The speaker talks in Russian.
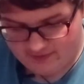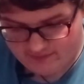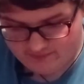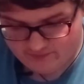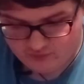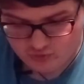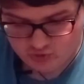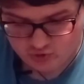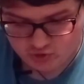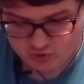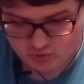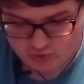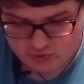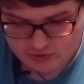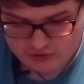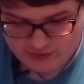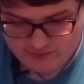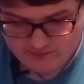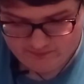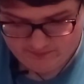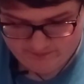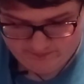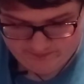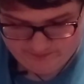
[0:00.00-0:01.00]
По
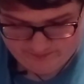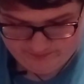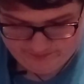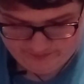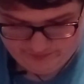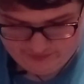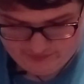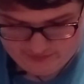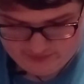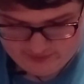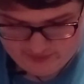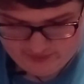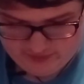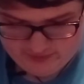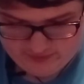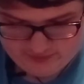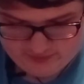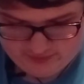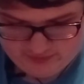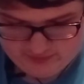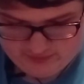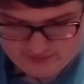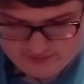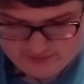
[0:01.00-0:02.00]
жюри
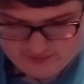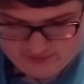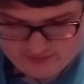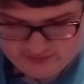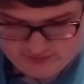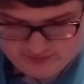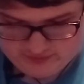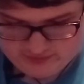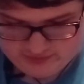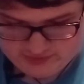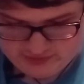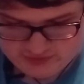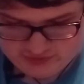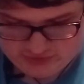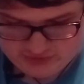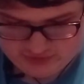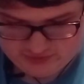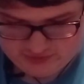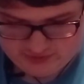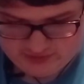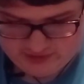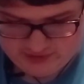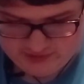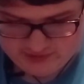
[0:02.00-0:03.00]
значит,
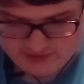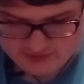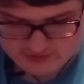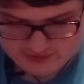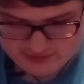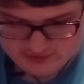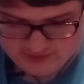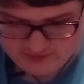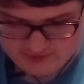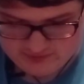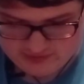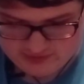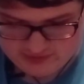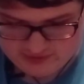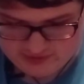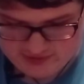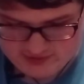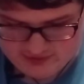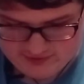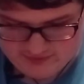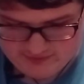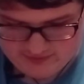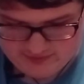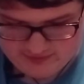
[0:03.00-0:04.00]
Галыгин,
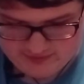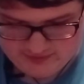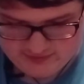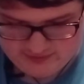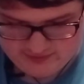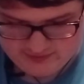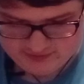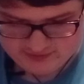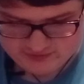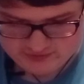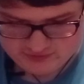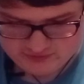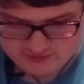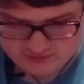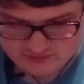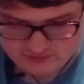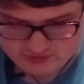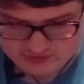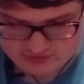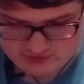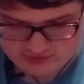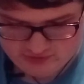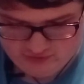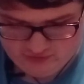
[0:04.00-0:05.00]
Михеева, Эрнст,
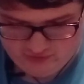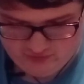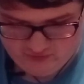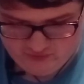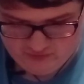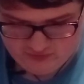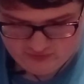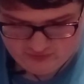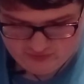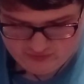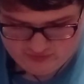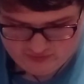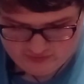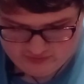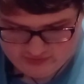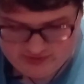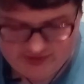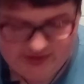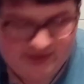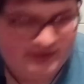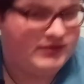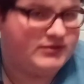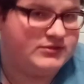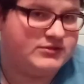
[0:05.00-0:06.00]
Хрусталев,
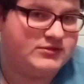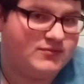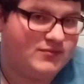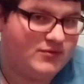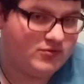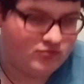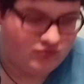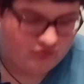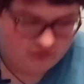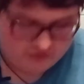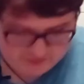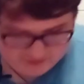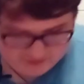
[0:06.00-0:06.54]
наконец-то вернулся